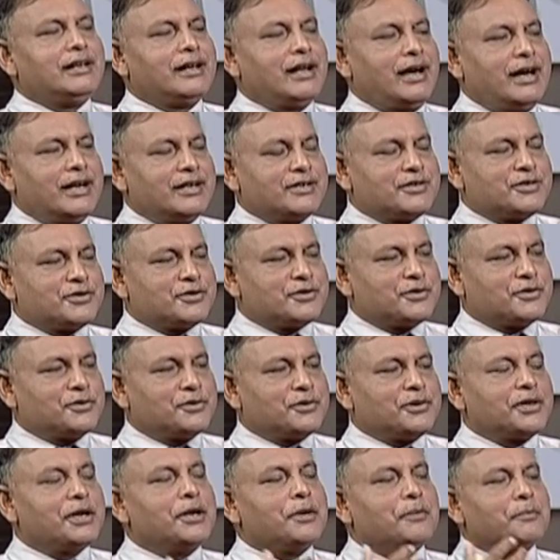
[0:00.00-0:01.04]
লাংস হোক
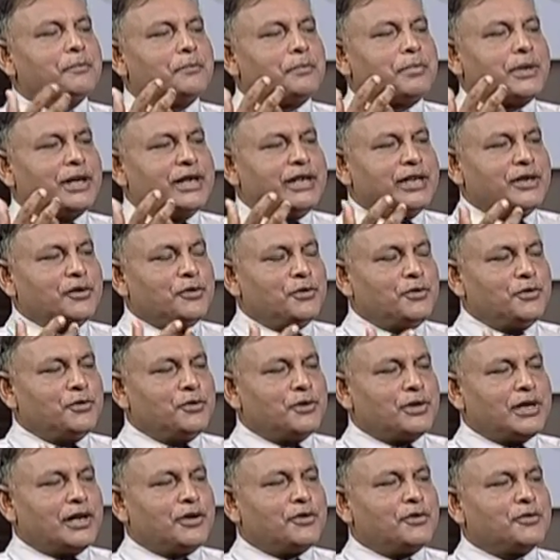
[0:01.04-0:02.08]
ব্রেনের অন্য
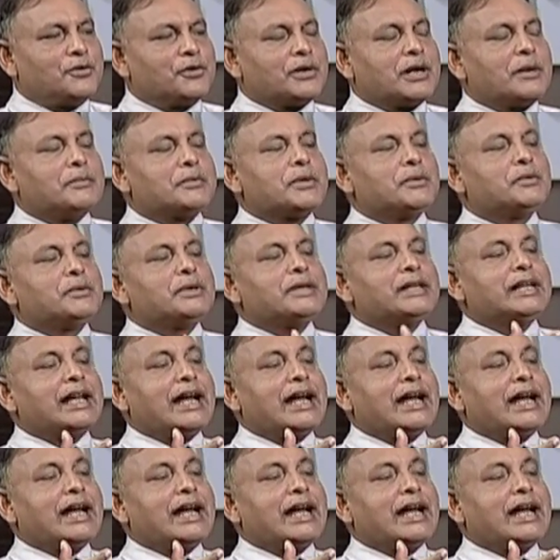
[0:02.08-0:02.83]
কারণ হোক আমরা বলি